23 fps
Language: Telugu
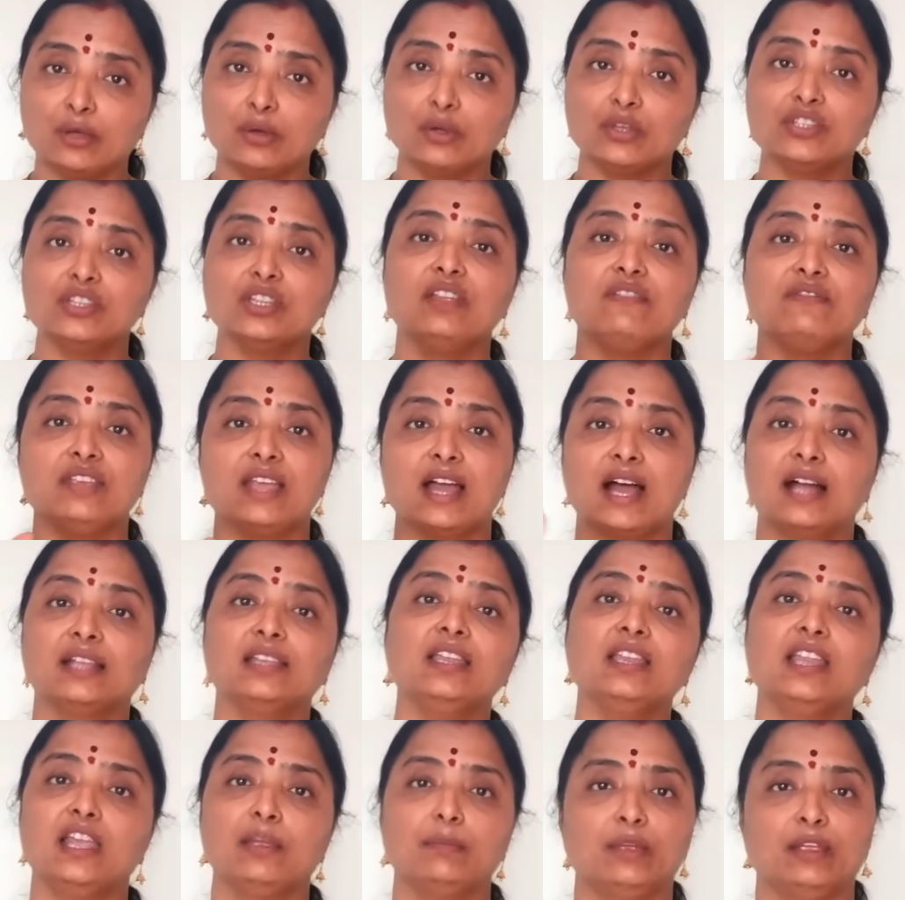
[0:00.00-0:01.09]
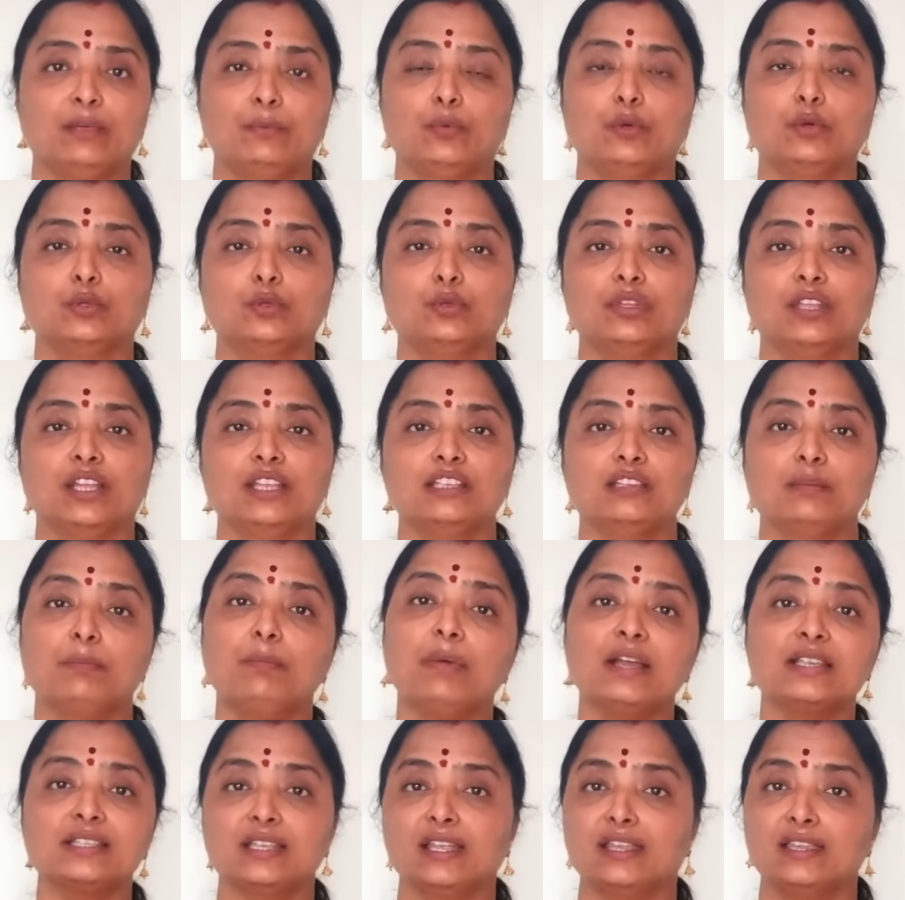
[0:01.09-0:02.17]
మీకు వచ్చిన వ్యాధి అని
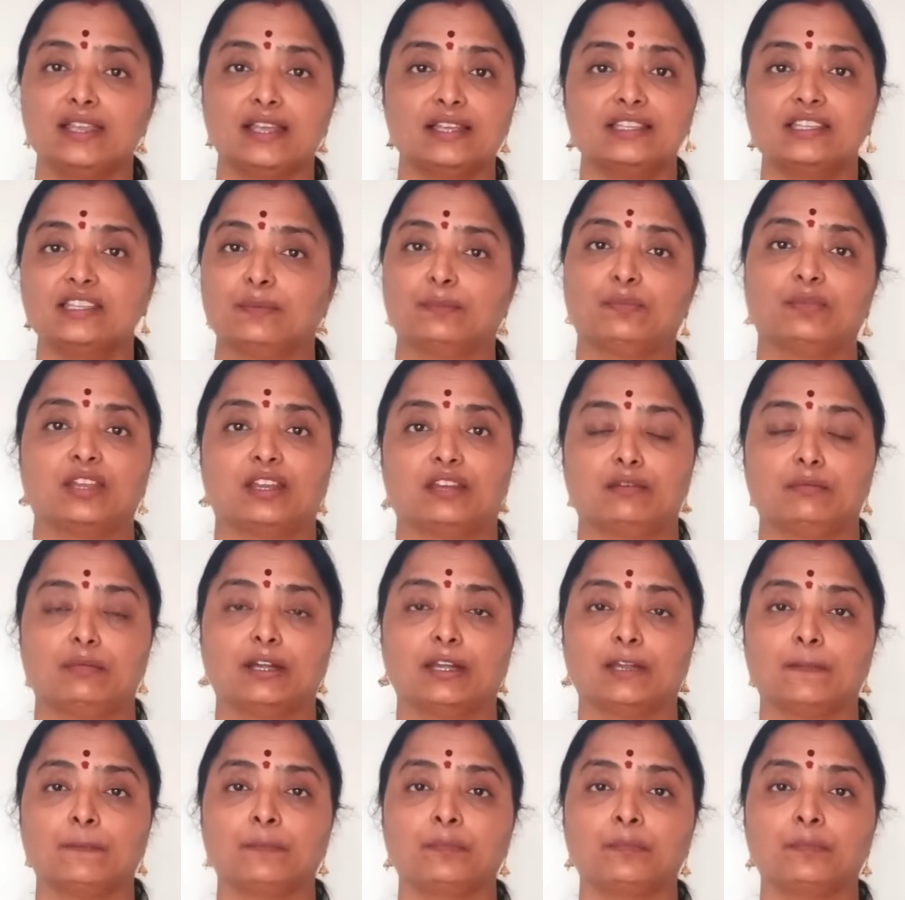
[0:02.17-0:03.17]
చెప్పి ఆ సన్యాసి చెప్తారనమాట